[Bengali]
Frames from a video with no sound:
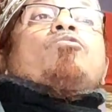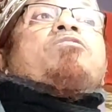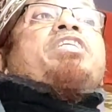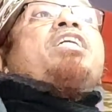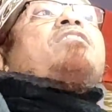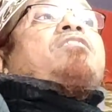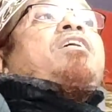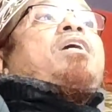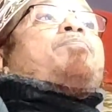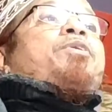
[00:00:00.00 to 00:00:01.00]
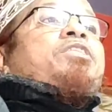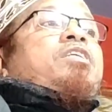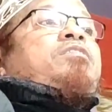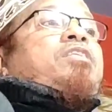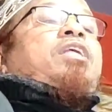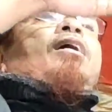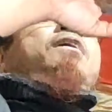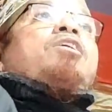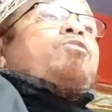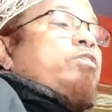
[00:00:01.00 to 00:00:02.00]
কোনো ঠেট ছাড়া প্রেশার ছাড়া
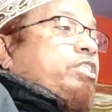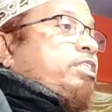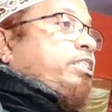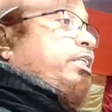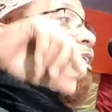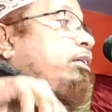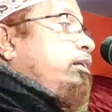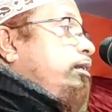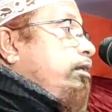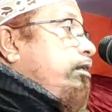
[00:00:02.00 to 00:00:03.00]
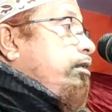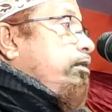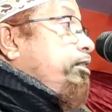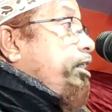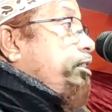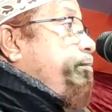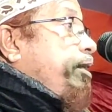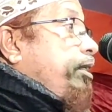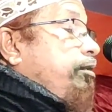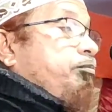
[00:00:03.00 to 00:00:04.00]
যদি সে শিখে শিখতে
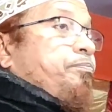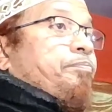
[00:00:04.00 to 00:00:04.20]
পারে